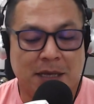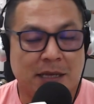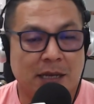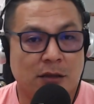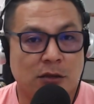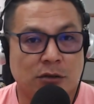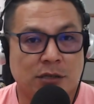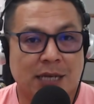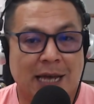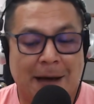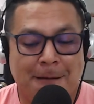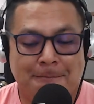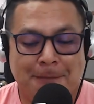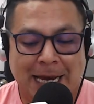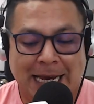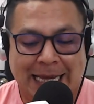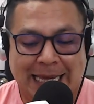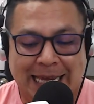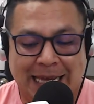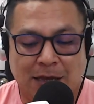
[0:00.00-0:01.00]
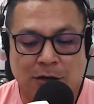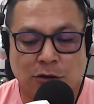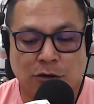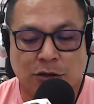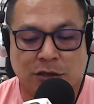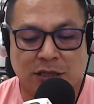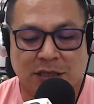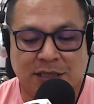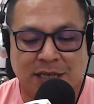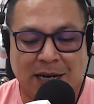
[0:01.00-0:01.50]
metiéndose a 22
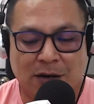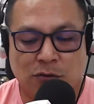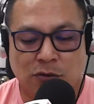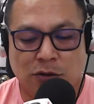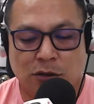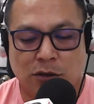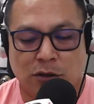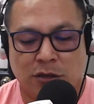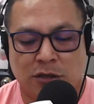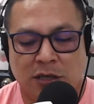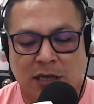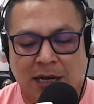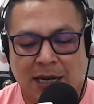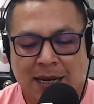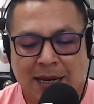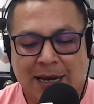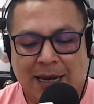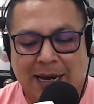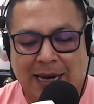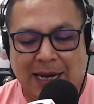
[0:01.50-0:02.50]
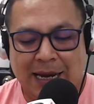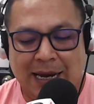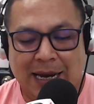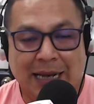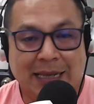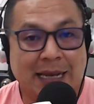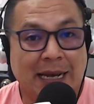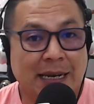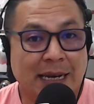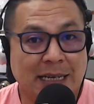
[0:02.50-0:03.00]
segundos eh,
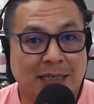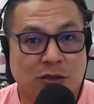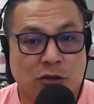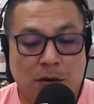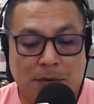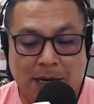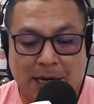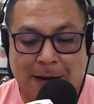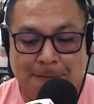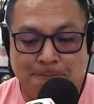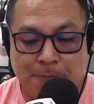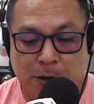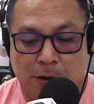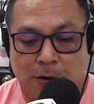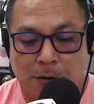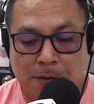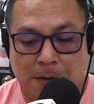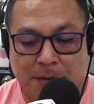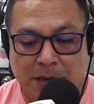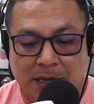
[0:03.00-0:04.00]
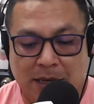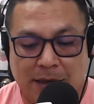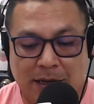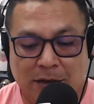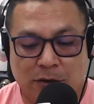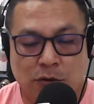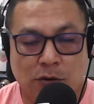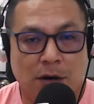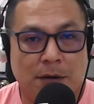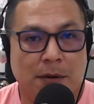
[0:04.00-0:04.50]
al danés, doble campeón, obviamente, del
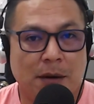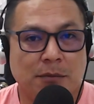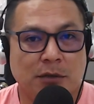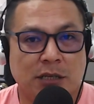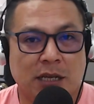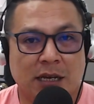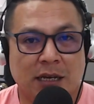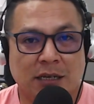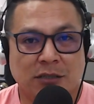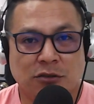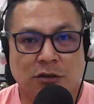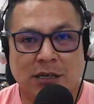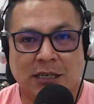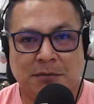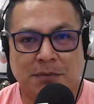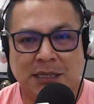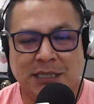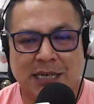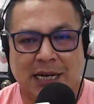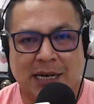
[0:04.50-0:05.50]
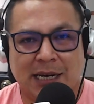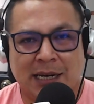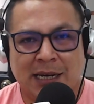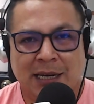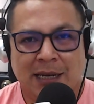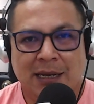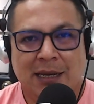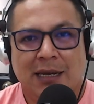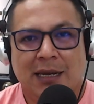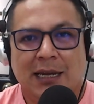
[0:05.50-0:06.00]
Tour. Hablamos de Jonas Vingegaard
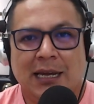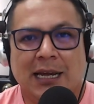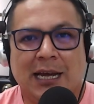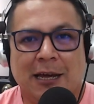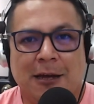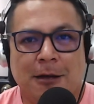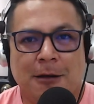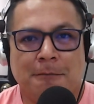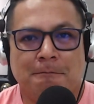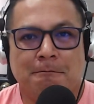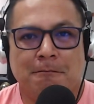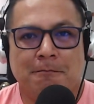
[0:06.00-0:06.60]
que